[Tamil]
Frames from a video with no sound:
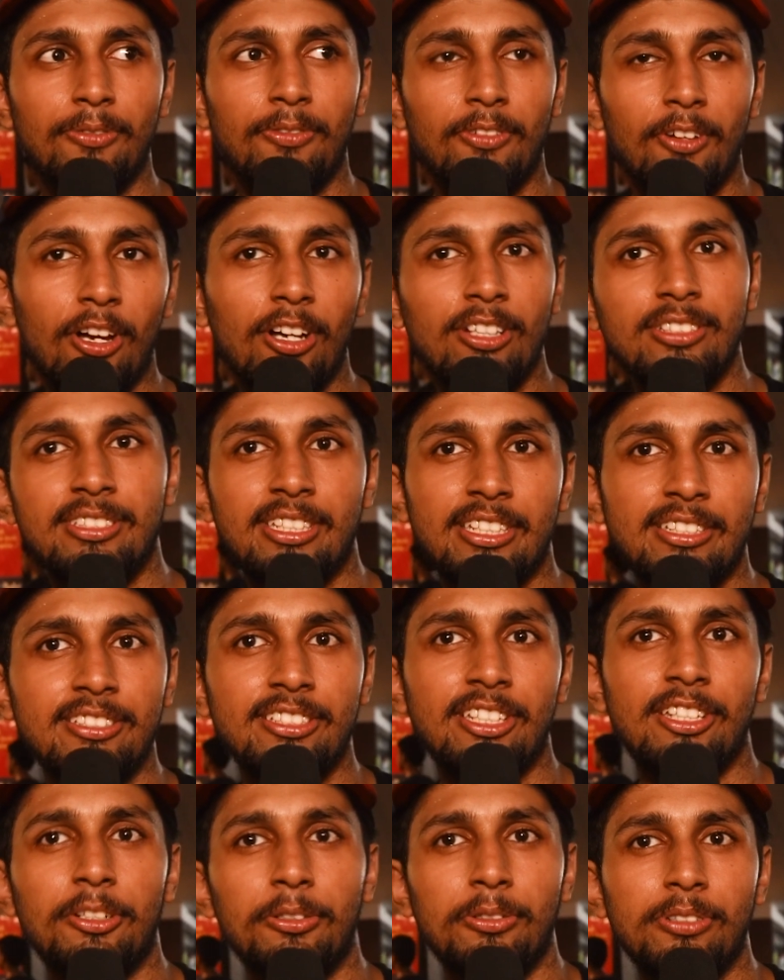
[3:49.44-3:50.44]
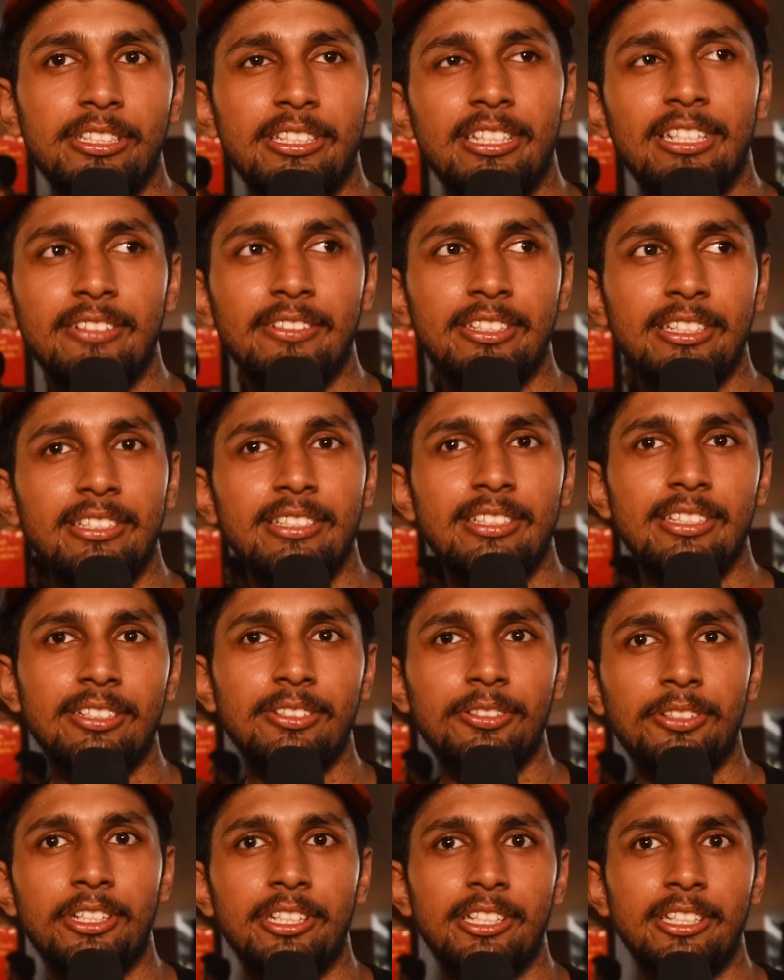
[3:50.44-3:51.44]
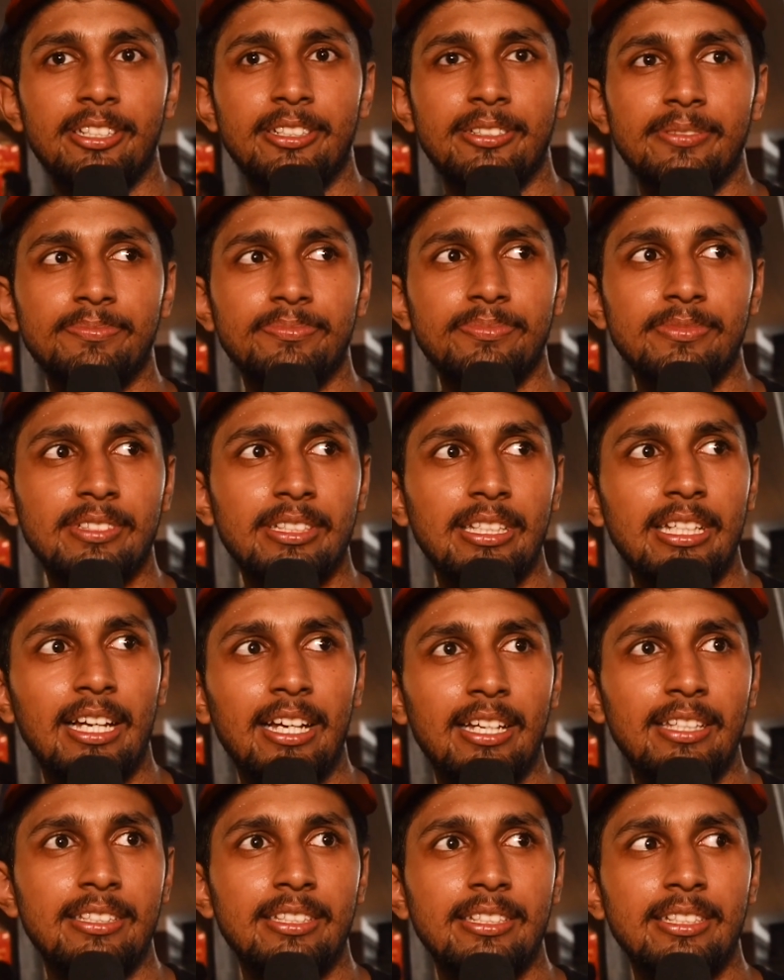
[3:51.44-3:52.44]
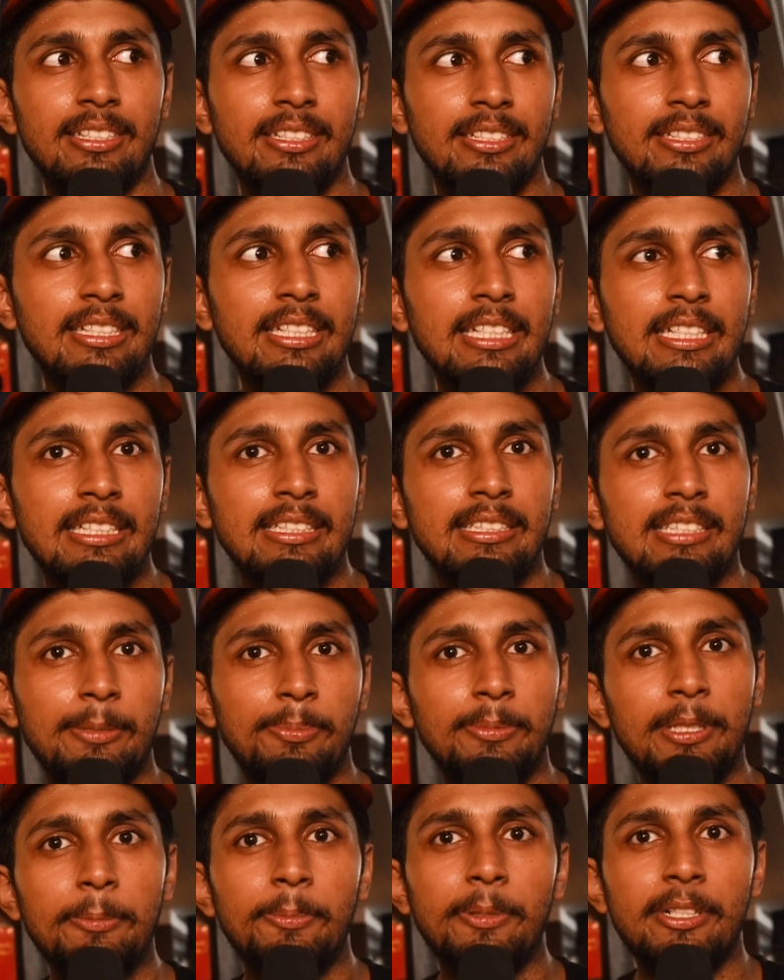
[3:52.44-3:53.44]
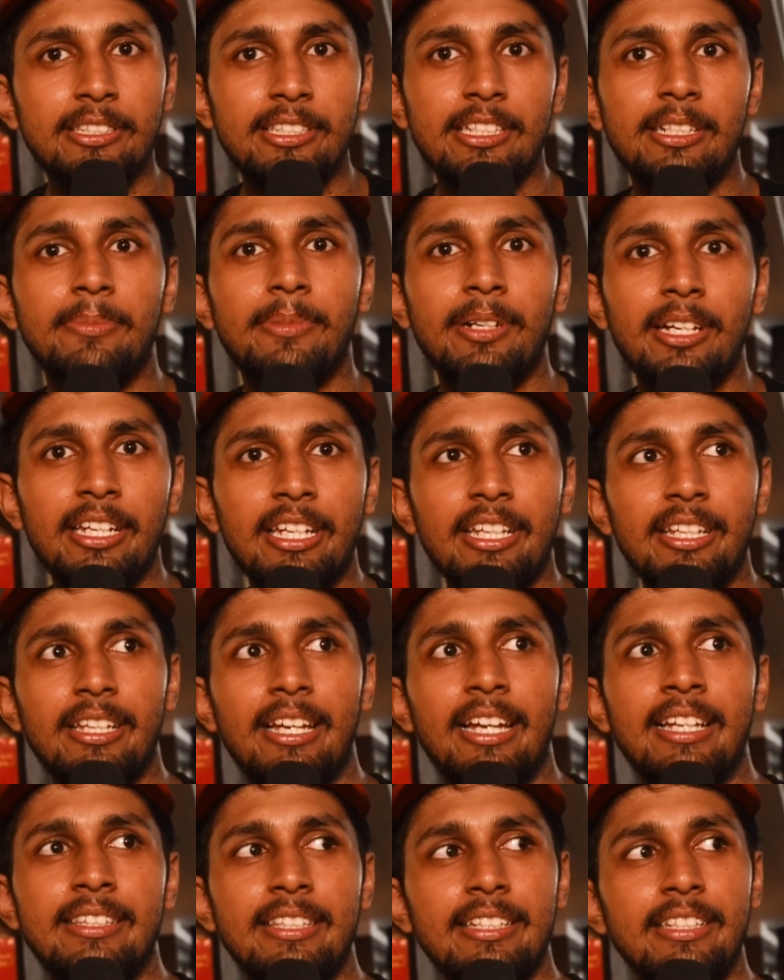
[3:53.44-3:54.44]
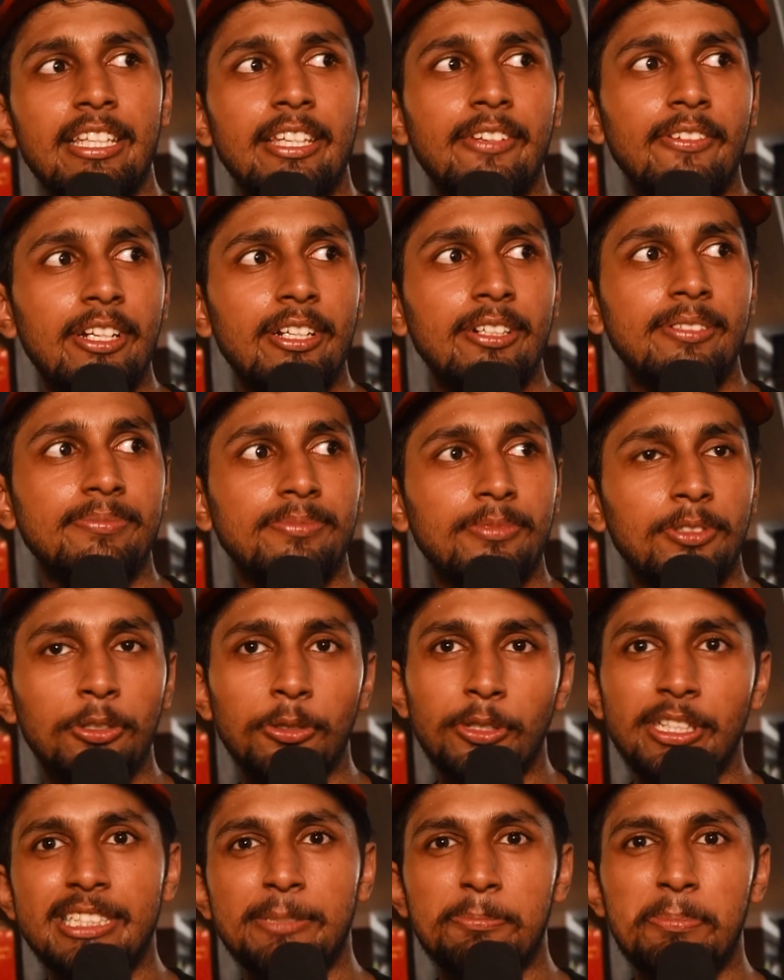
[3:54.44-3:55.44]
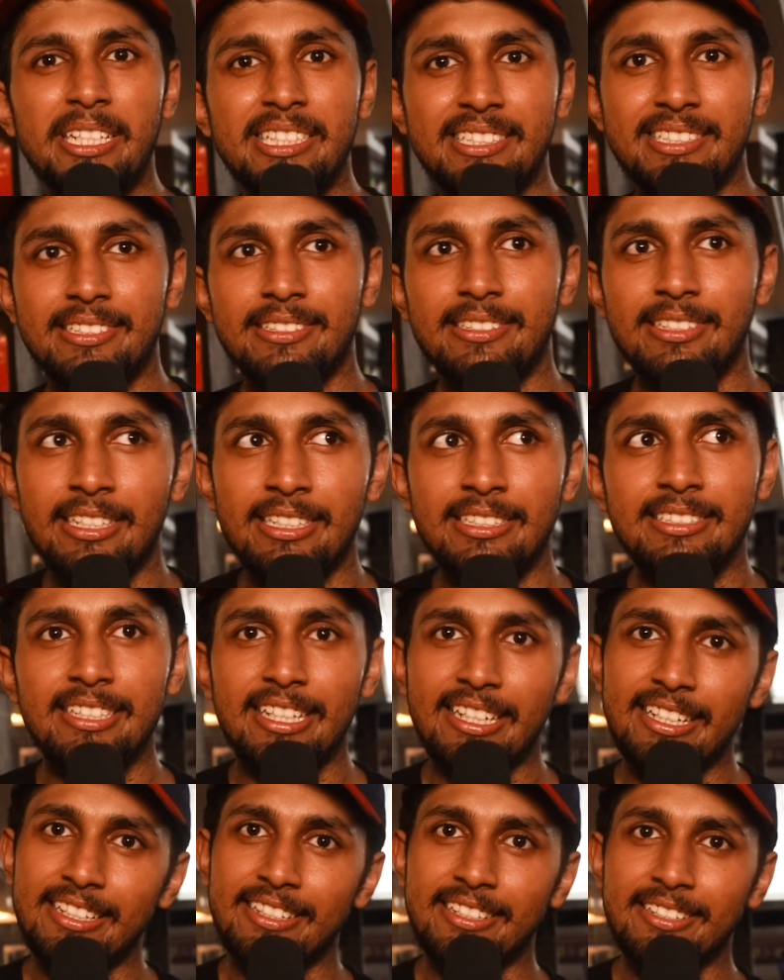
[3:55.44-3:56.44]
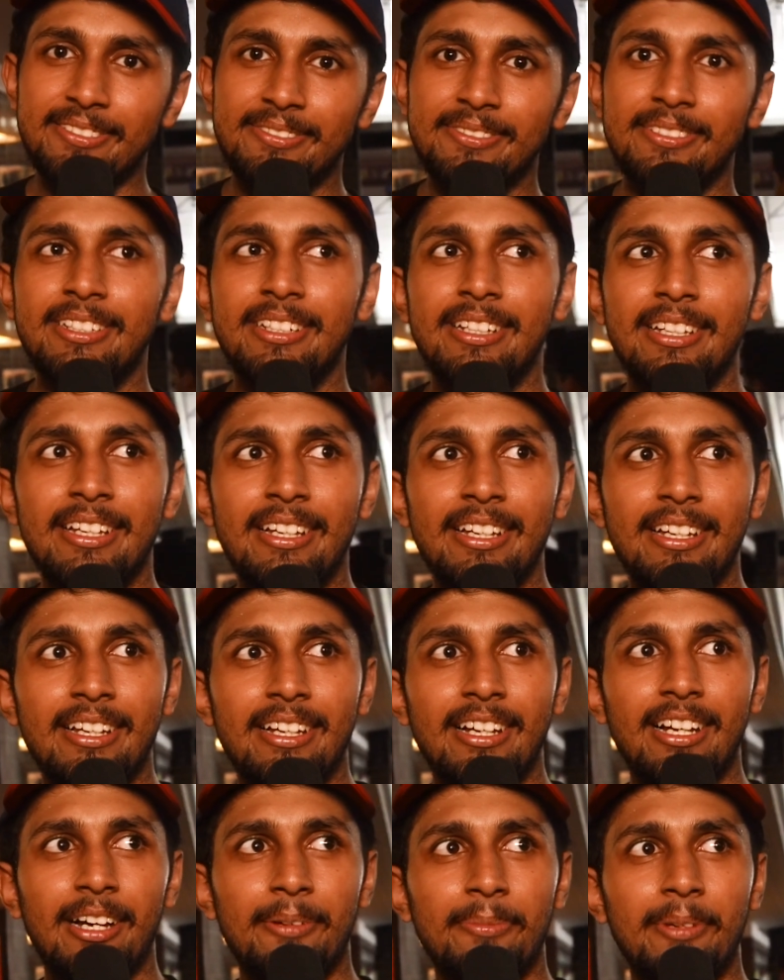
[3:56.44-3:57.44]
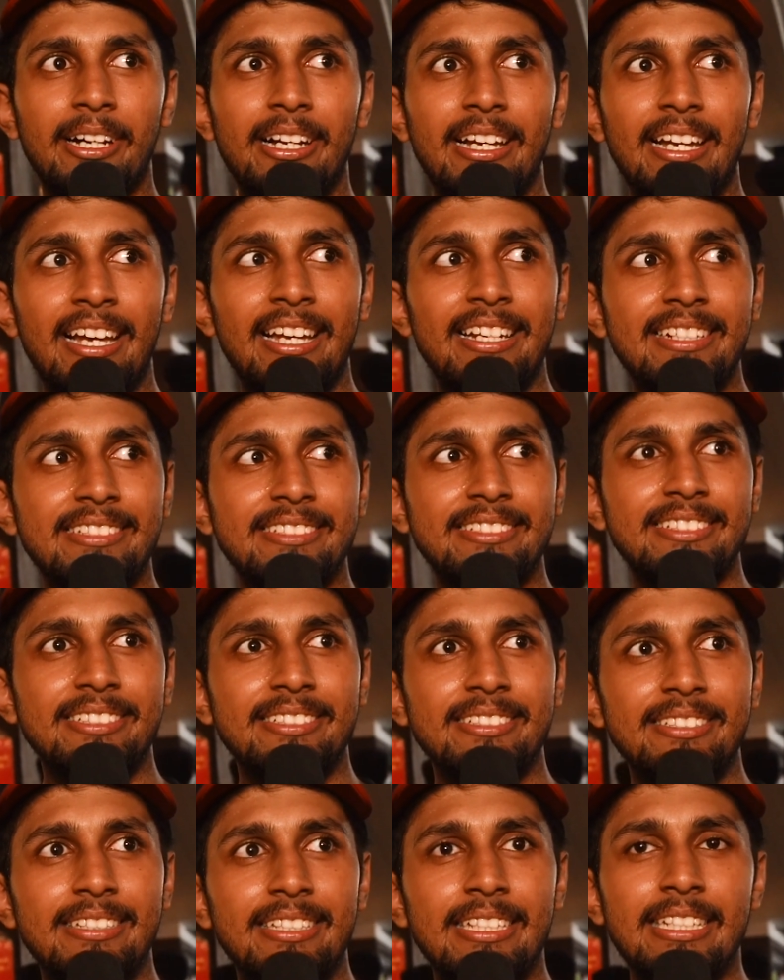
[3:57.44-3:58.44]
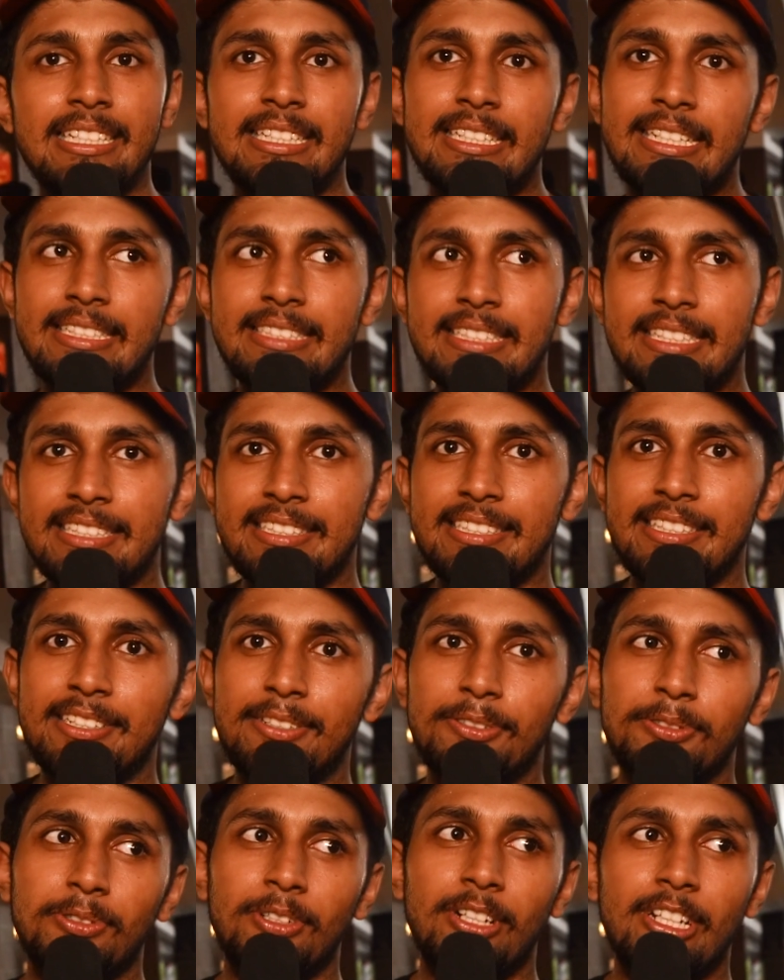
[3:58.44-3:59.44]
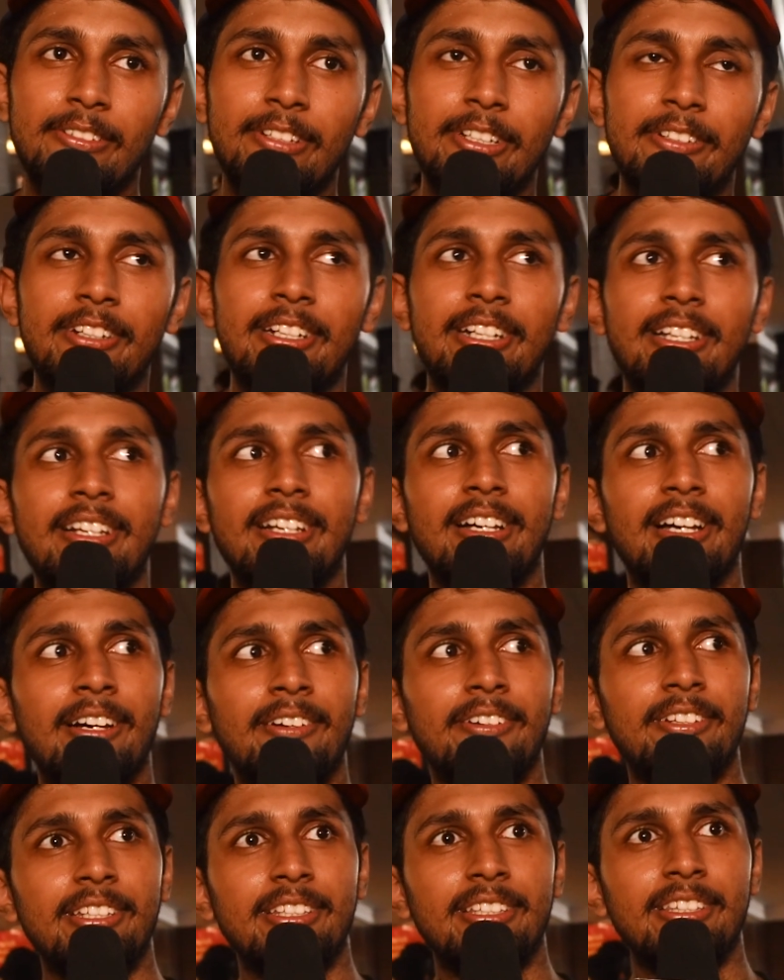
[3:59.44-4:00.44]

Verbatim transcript: ஃப்ளாஸ் செஞ்சாரோ இதில் வந்து ஒரு அது திருப்திப்படுத்துகிற மாதிரி ஐ திங்க் ஹி வில் டூ ஹிஸ் பெஸ்ட் இன் ஜெயிலர் ஆமாம் அண்ட் ரஜினி சார் சொல்லவே வேணாம் அவர்